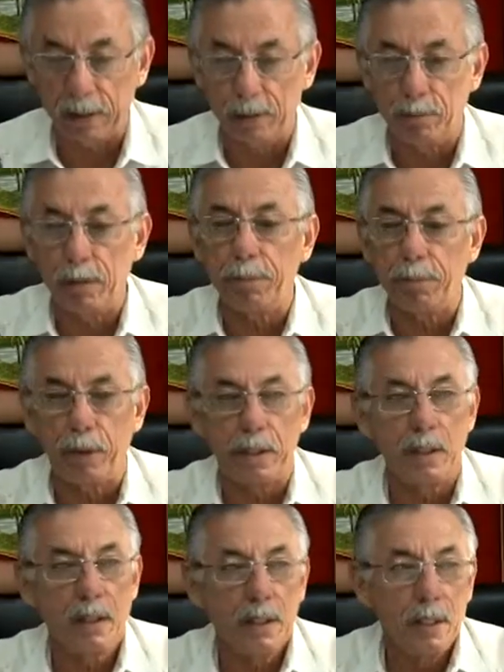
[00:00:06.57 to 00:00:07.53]
déjenme
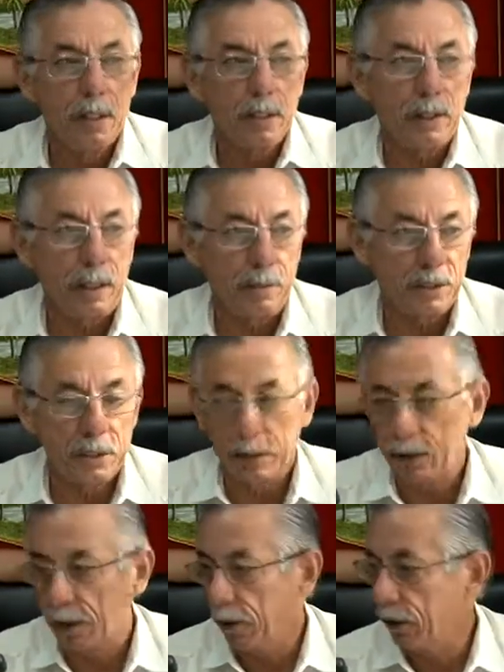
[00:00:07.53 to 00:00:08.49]
pues dar mi
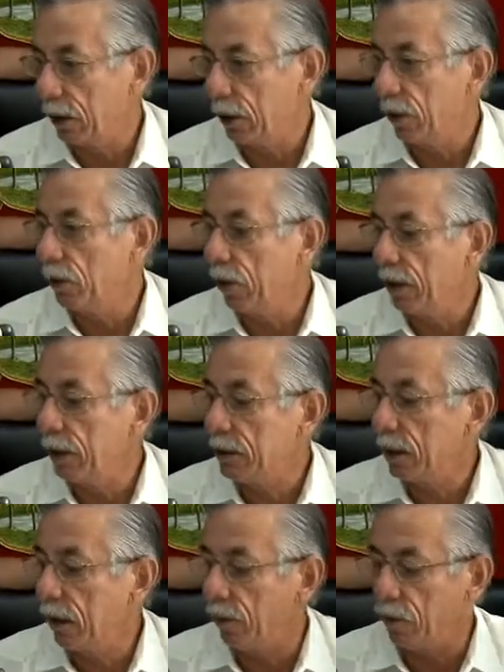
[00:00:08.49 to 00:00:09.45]
sentida nota de
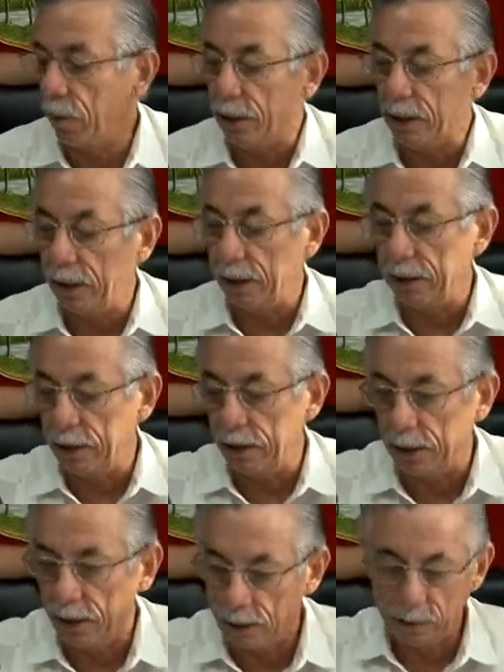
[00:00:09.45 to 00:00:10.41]
condolencia a los familiares
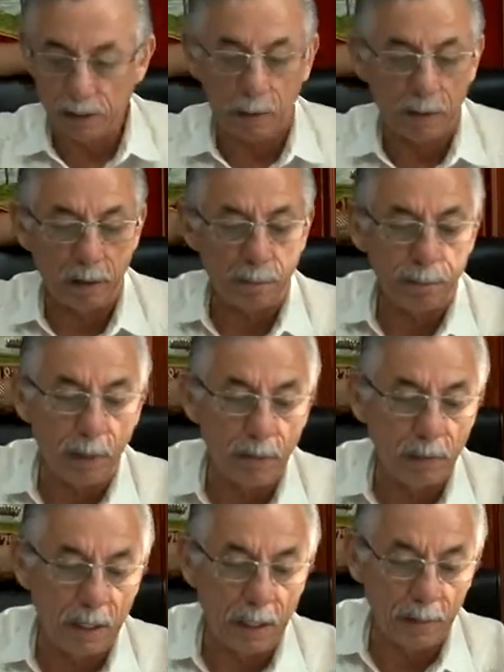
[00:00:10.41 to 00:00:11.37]
de don Salvador
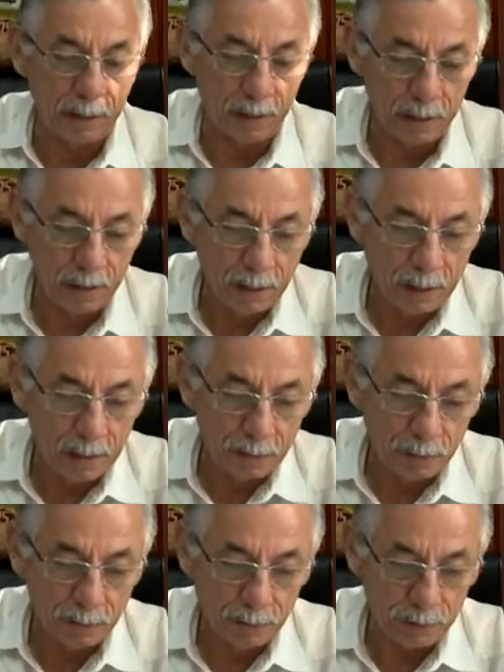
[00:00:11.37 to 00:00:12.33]
Pablo Álvarez,
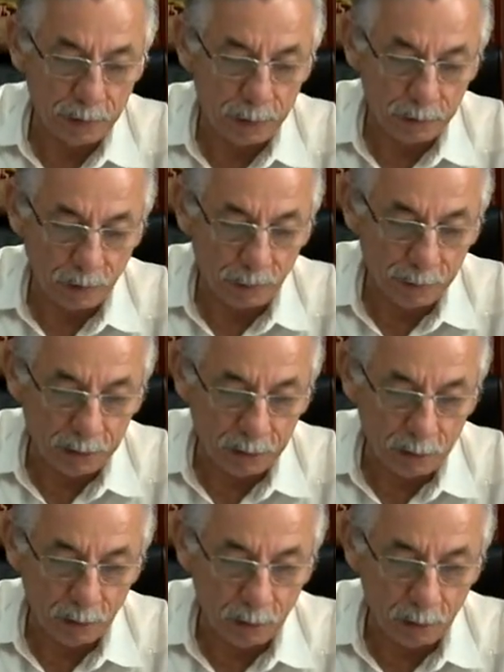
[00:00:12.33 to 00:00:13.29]
un directo
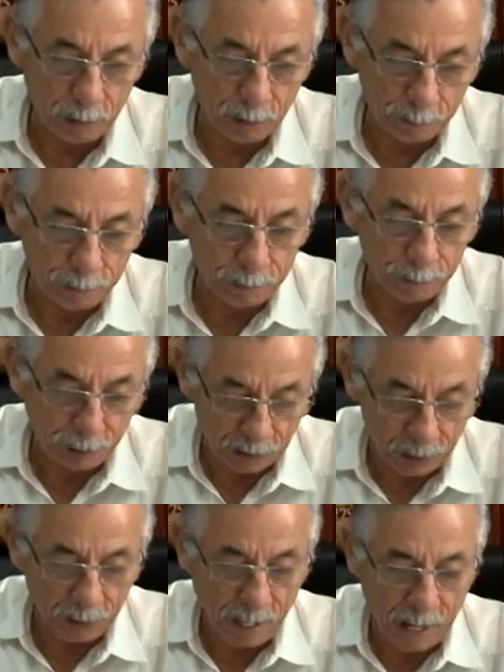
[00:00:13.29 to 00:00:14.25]
amigo
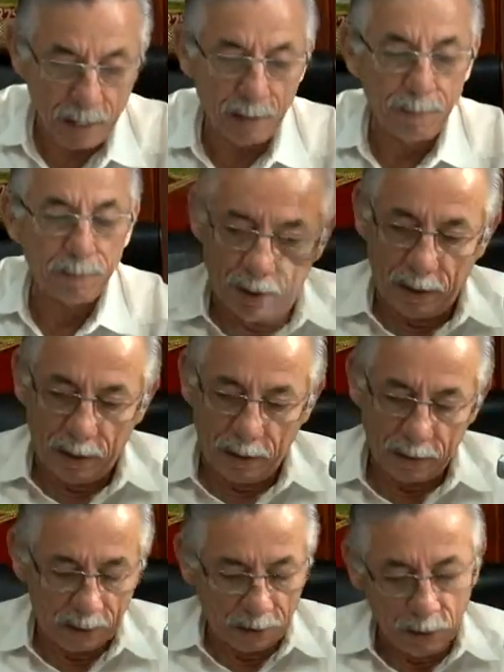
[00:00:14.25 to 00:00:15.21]
personal, eh,
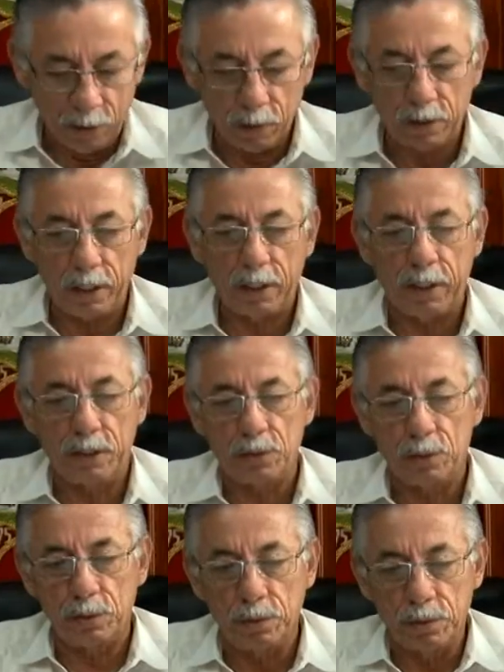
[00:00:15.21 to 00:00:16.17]
que Dios lo tenga en
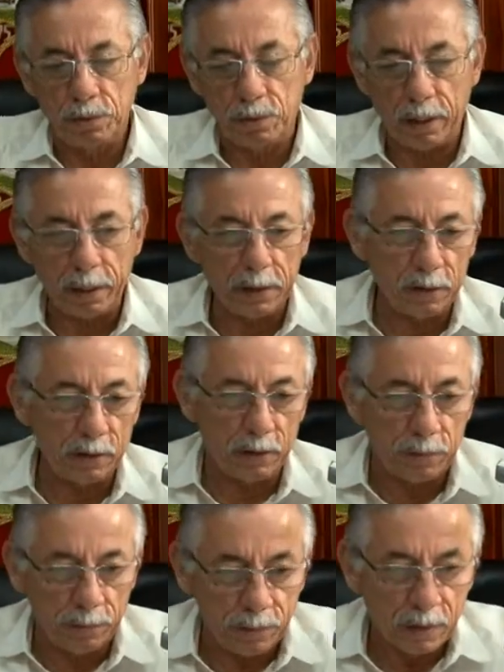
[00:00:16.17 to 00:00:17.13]
su, en su reino
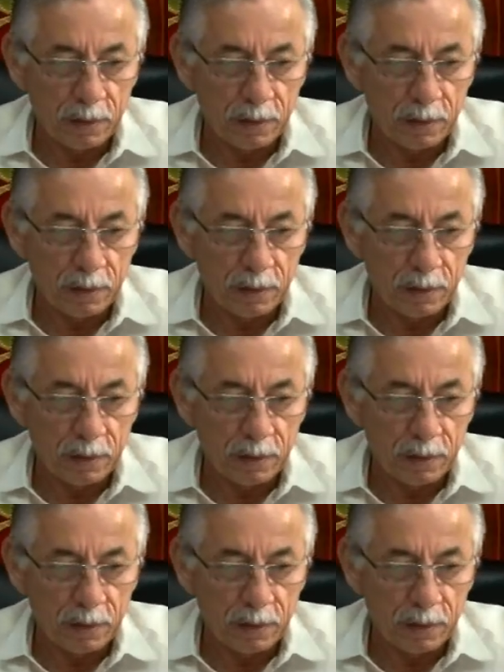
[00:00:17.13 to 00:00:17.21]
y,